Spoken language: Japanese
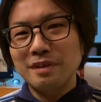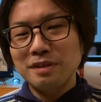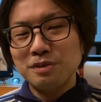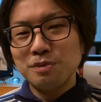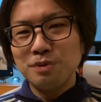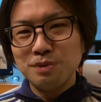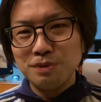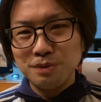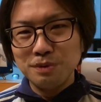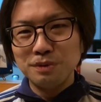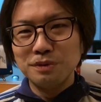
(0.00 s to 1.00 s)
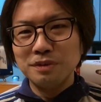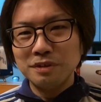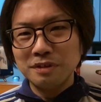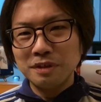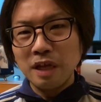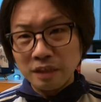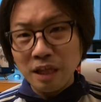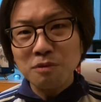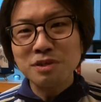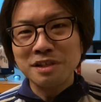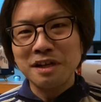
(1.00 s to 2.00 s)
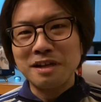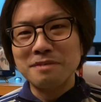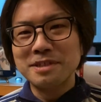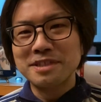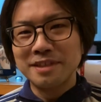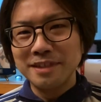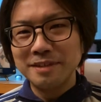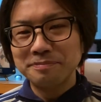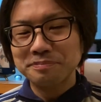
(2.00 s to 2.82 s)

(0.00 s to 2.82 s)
そういう楽しさがありましたね。